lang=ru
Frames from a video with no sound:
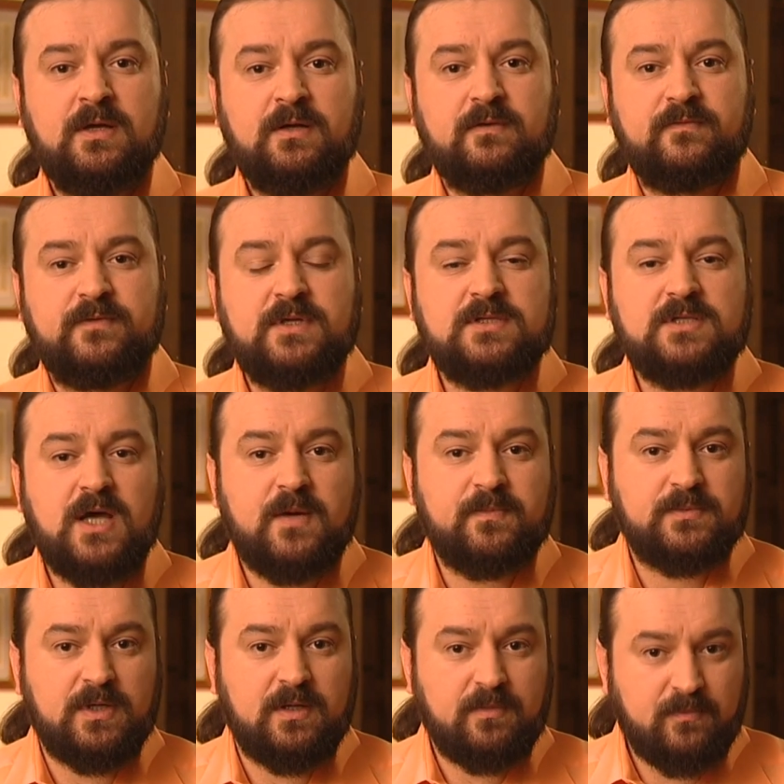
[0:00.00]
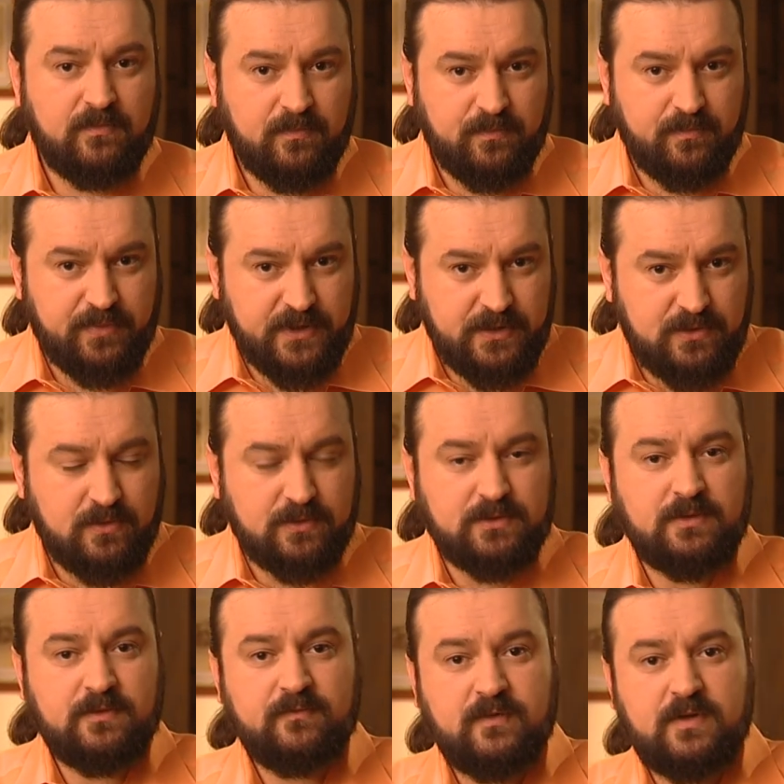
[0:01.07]
«Внезапно придет
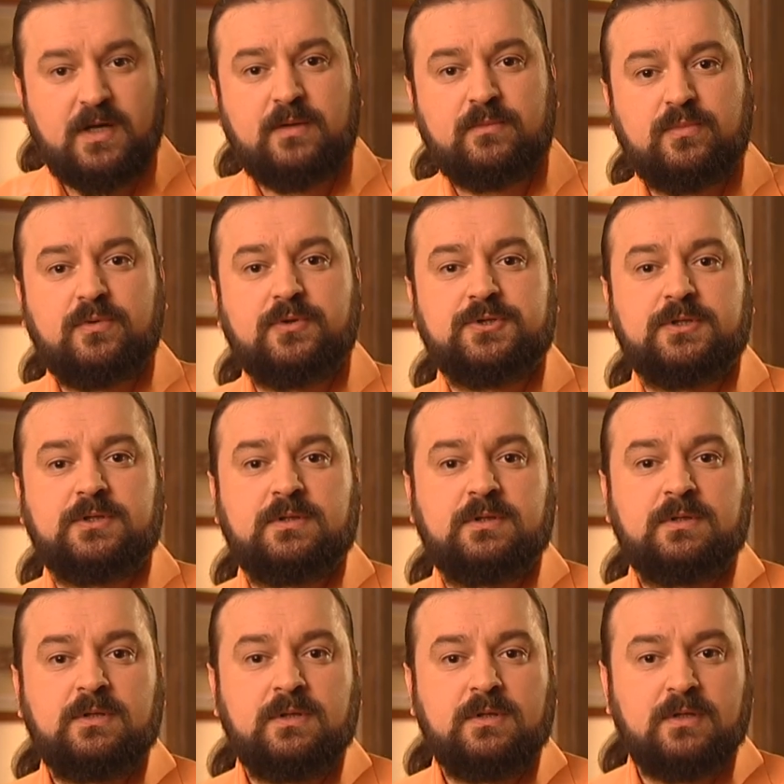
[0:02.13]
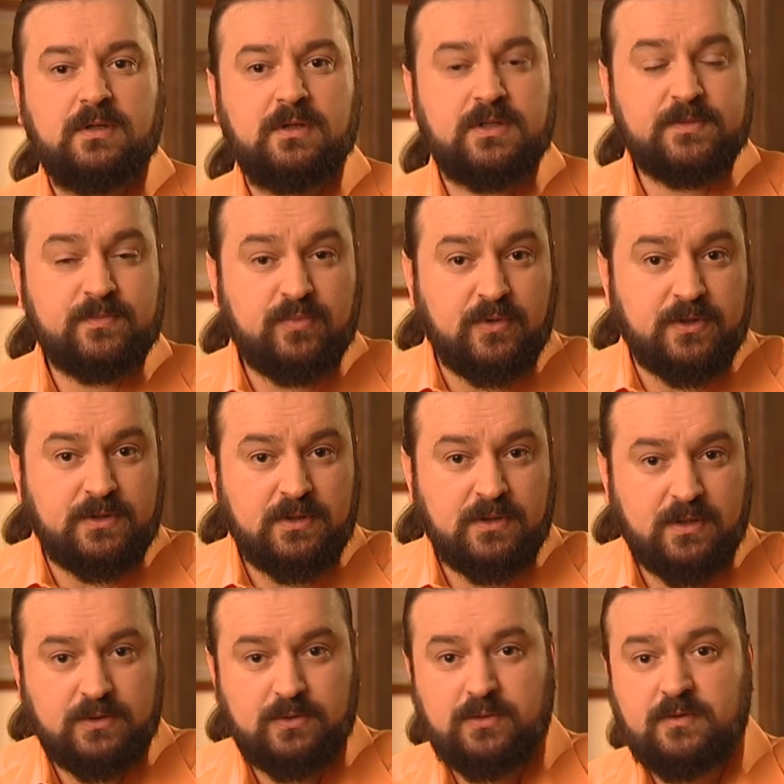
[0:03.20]
в храм Божий Господь,
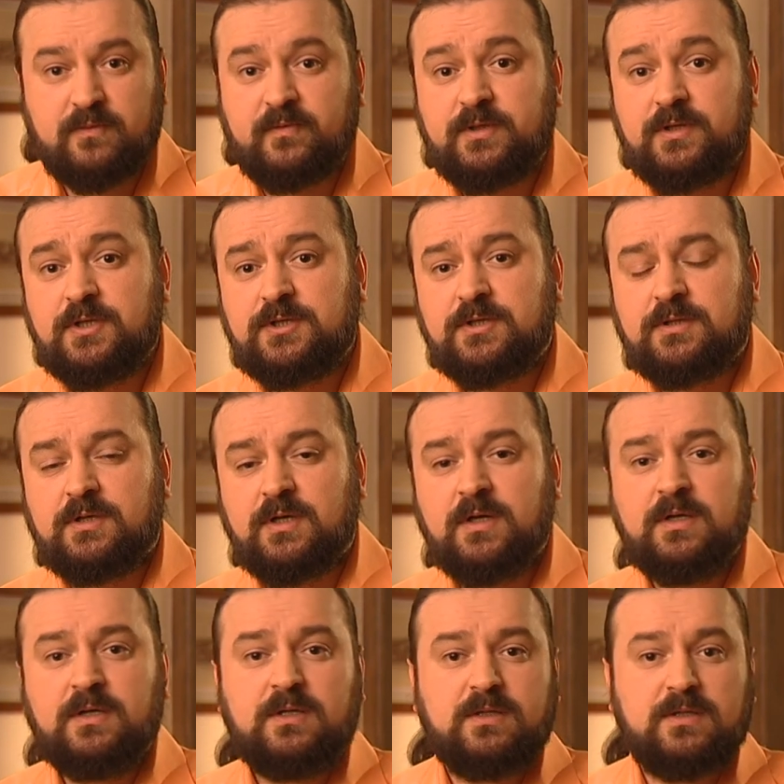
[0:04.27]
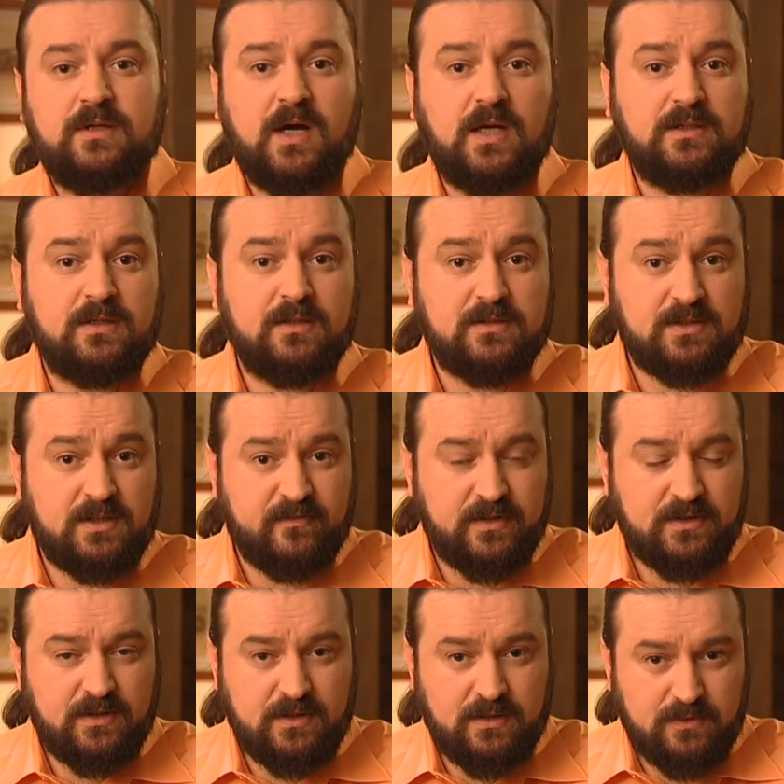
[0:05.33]
которого вы ищете, и ангел
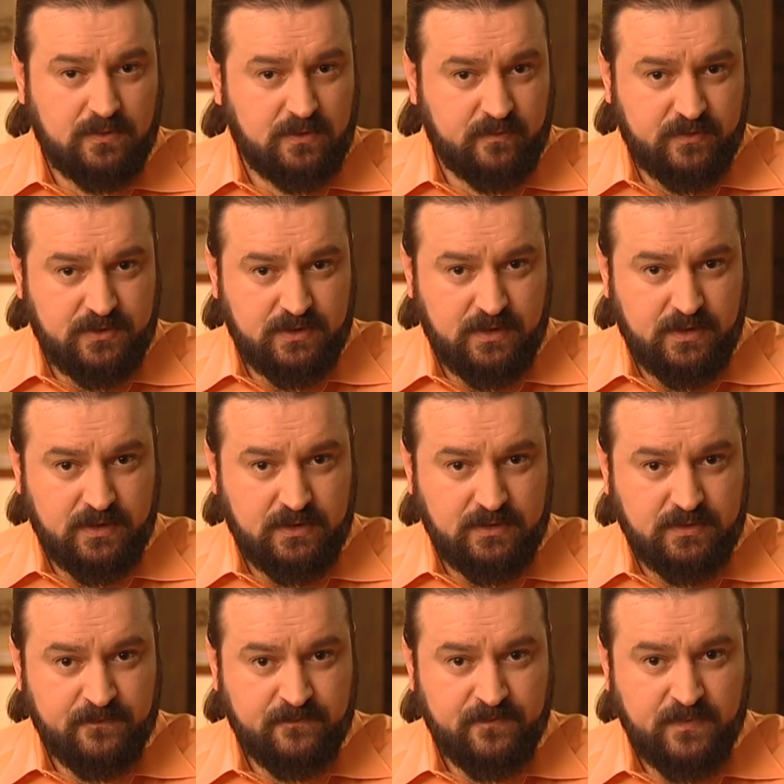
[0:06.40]
завета, которого вы желаете».